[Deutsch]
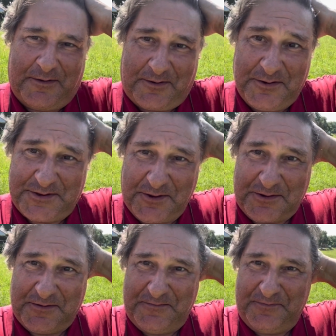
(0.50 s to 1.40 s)
Grüß
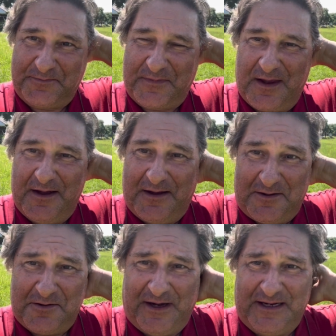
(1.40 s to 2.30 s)
Gott,
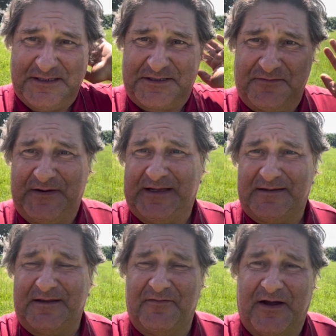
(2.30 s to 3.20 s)
Johannes
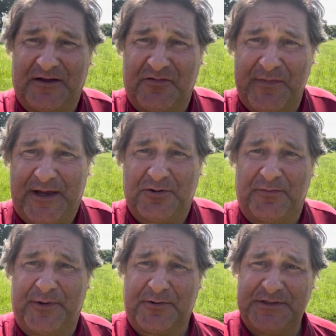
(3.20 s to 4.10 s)
Wildner, der Wanderung vom Eichhorn.
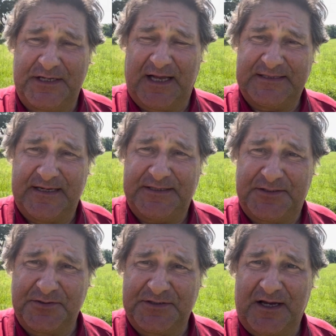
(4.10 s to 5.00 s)
Ich begrüße Sie ganz herzlich
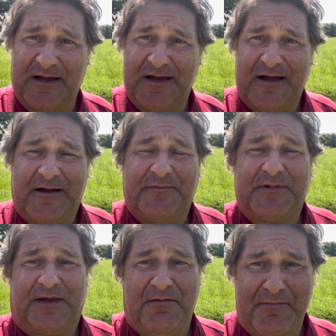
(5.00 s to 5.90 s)
zu unserer
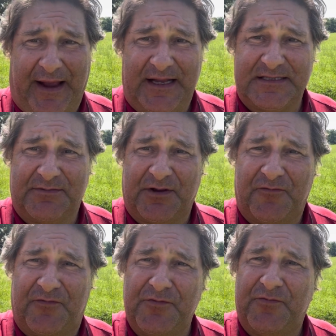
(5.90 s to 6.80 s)
gemeinsamen
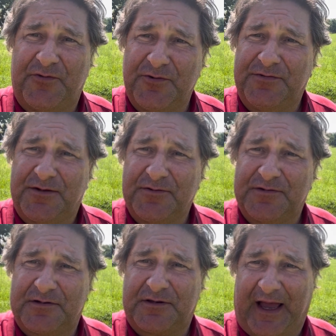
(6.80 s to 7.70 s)

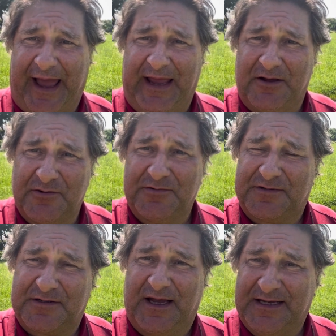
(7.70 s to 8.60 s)

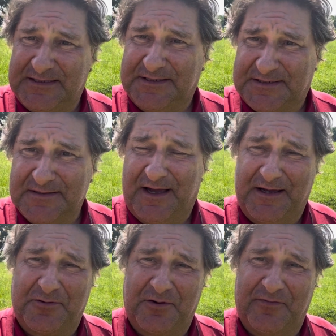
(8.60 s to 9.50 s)
533.
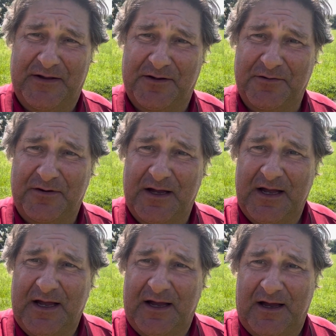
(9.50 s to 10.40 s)
Eichhorn-Wanderung
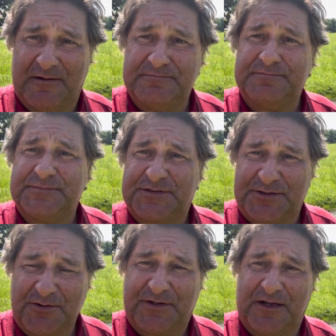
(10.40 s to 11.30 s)
am
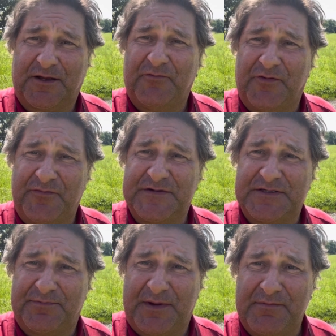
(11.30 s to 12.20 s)
Sonntag, dem 5.
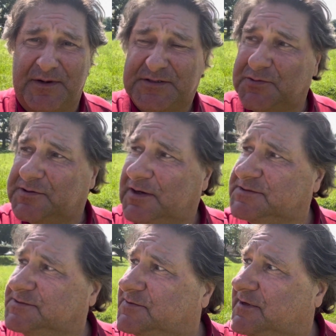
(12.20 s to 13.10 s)
September
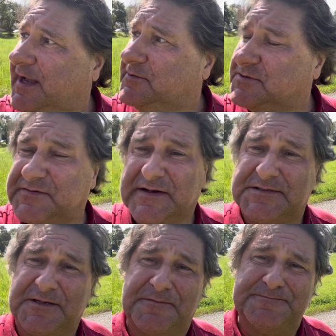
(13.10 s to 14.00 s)
2021.